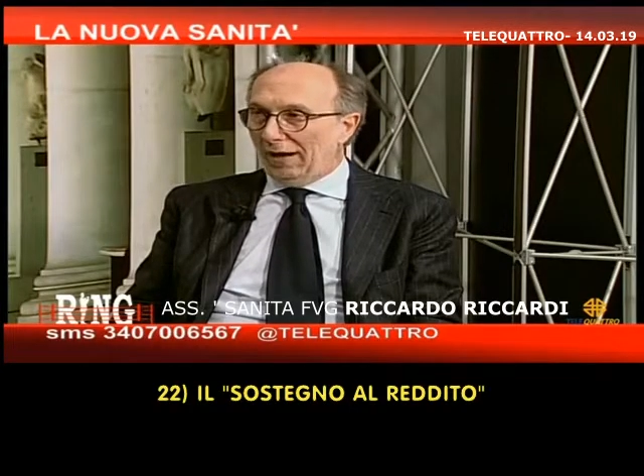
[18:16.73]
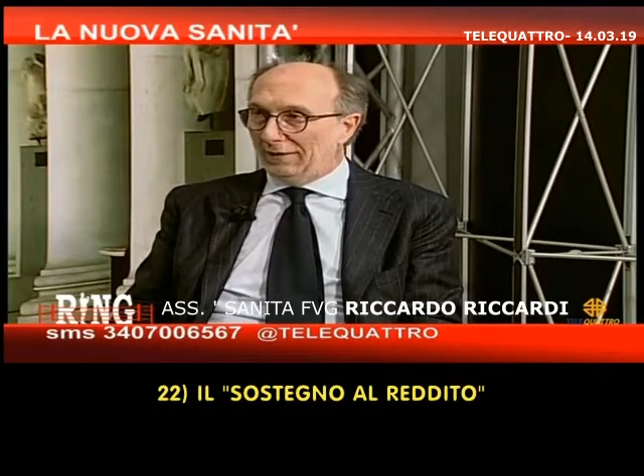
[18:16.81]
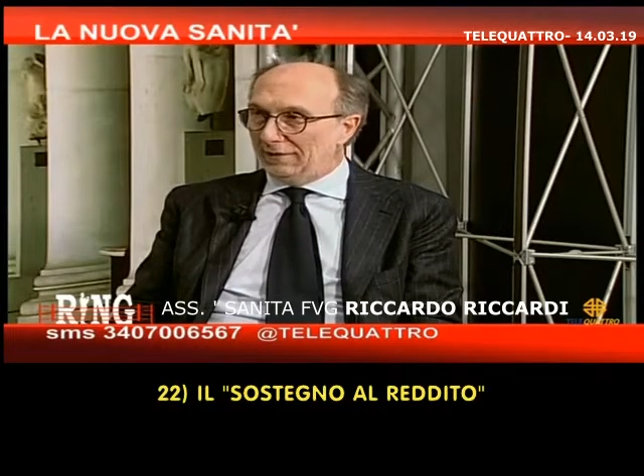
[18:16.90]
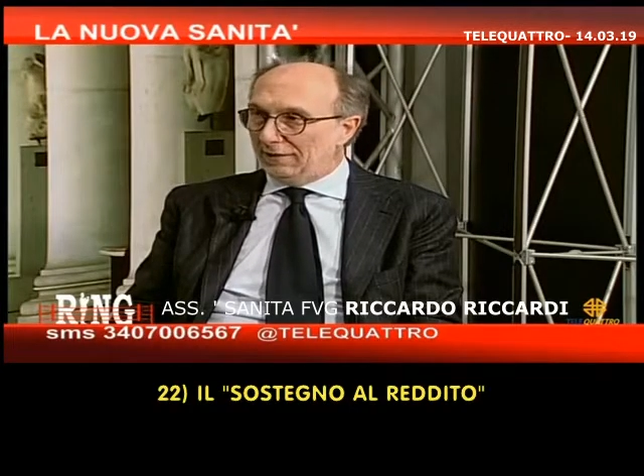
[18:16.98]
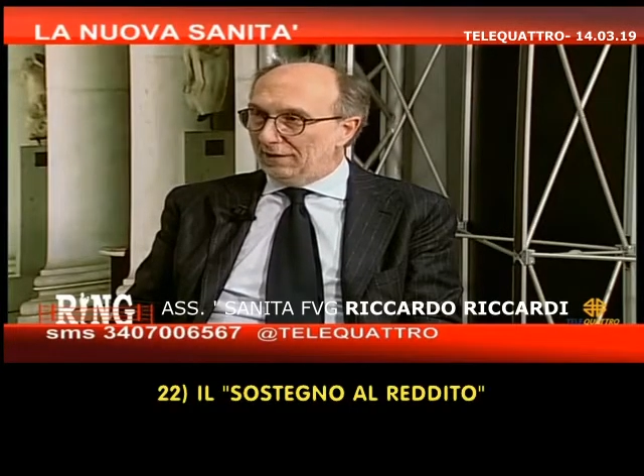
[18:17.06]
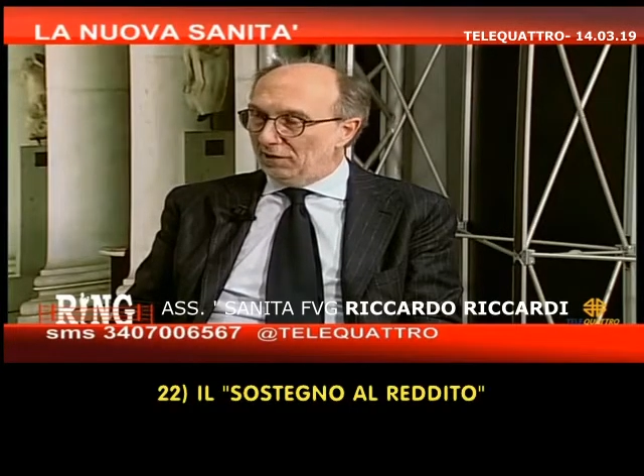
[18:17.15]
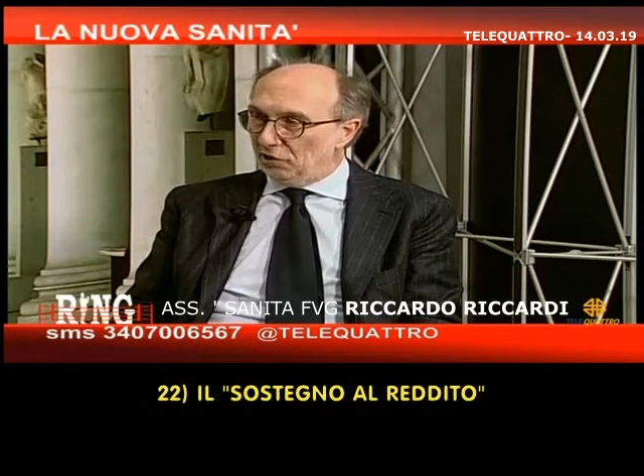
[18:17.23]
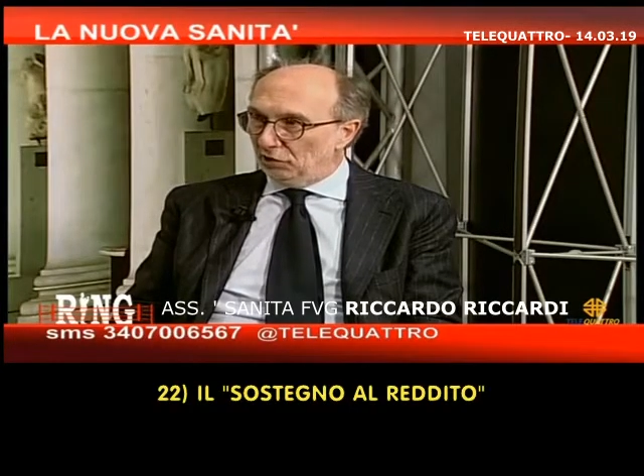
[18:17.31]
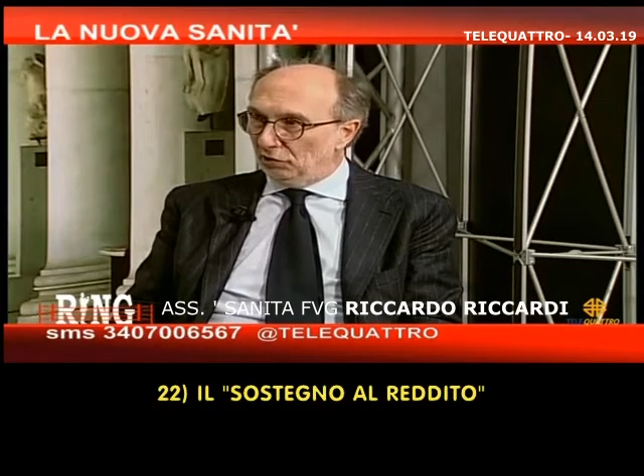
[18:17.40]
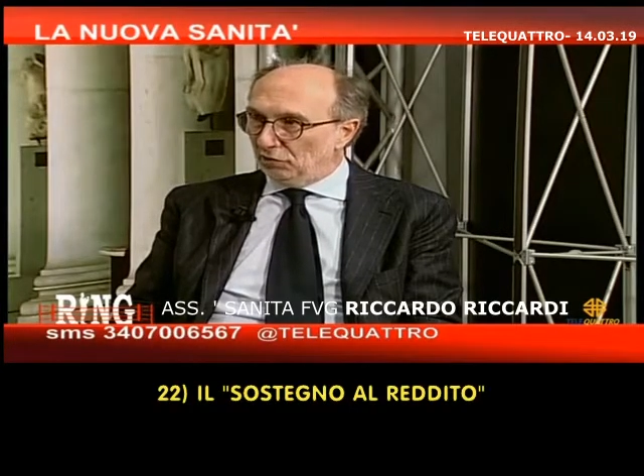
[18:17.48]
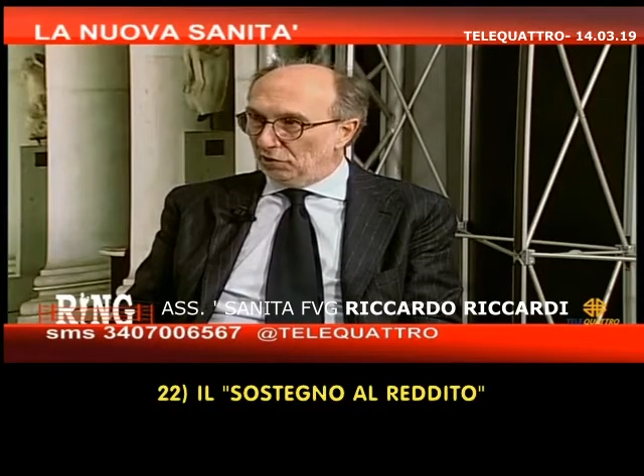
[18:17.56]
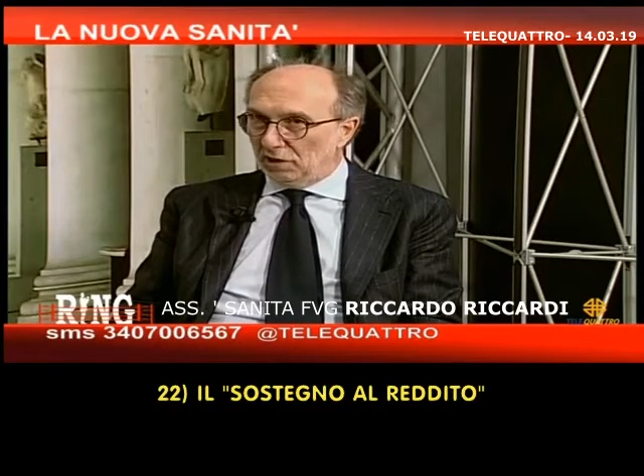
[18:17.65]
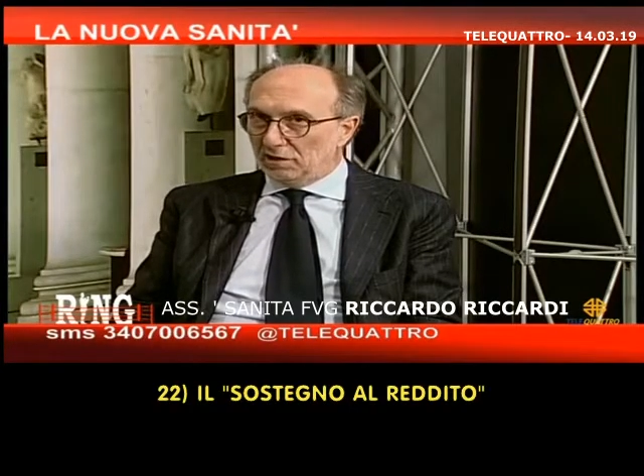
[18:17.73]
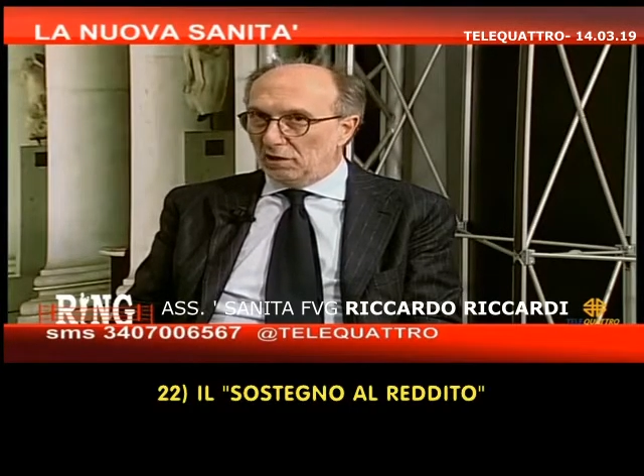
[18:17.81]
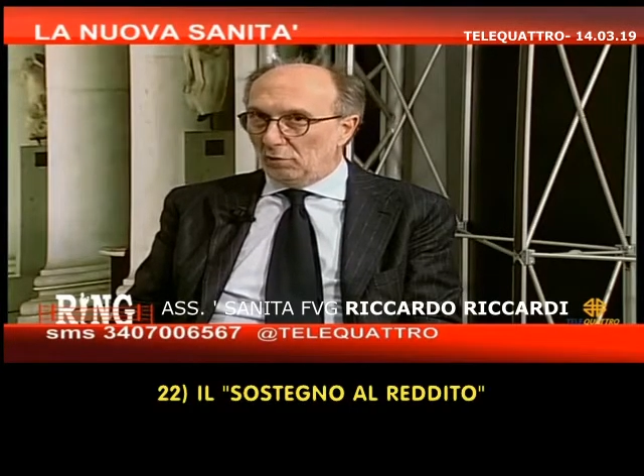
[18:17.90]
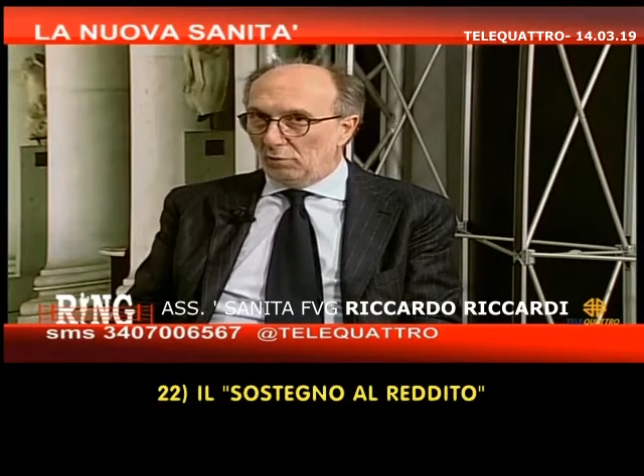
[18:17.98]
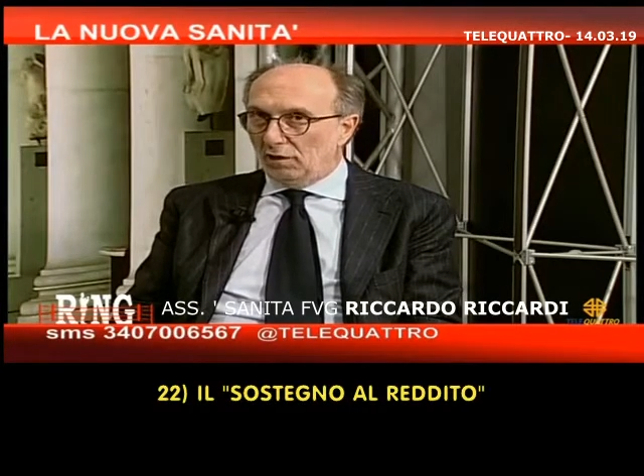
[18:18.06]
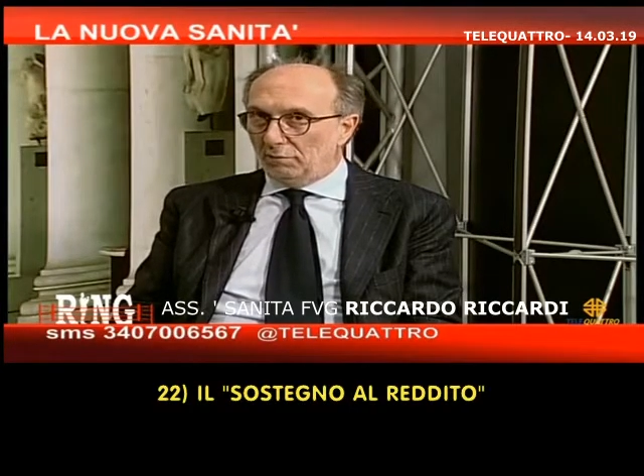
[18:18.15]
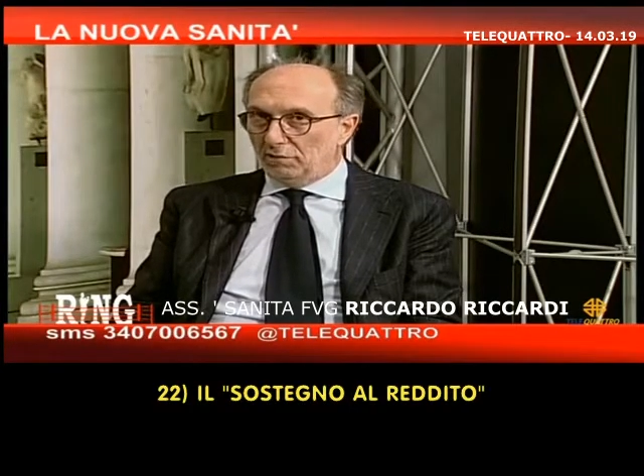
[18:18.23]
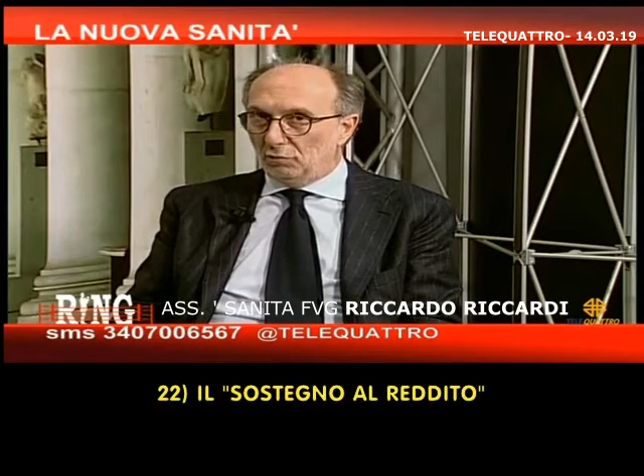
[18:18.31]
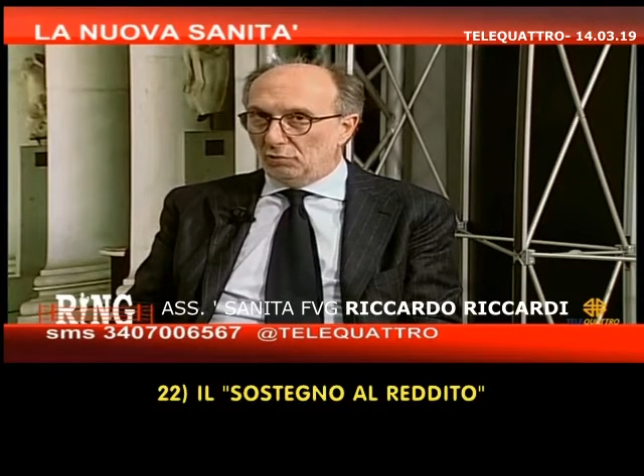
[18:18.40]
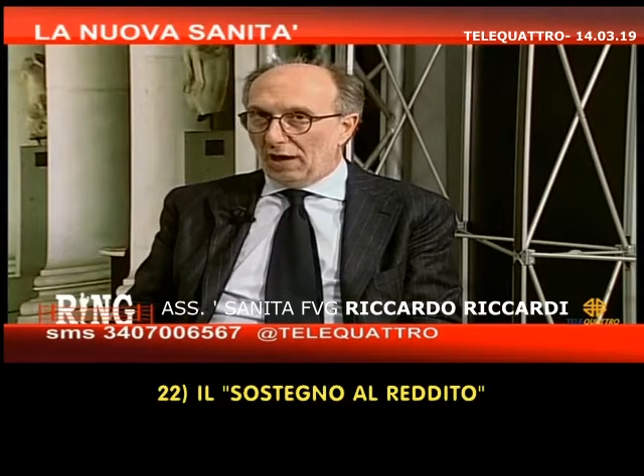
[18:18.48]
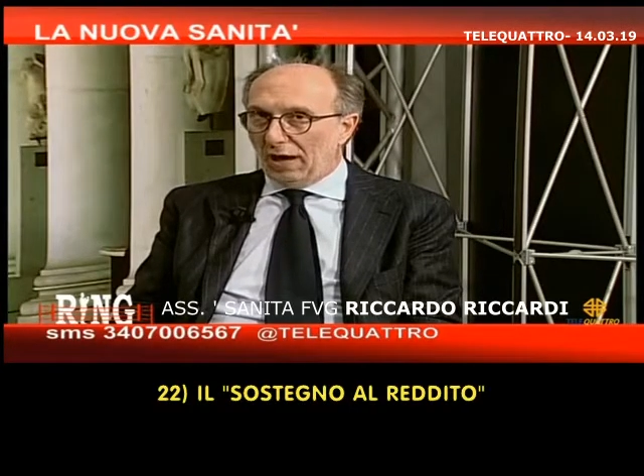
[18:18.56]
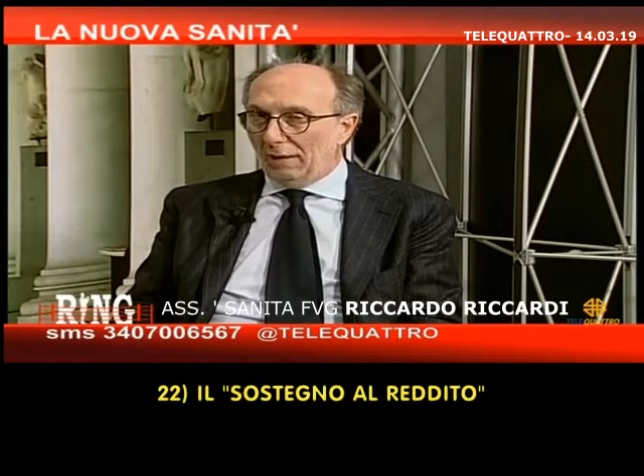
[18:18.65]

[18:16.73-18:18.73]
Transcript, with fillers: anzi il centro-sinistra con quella misura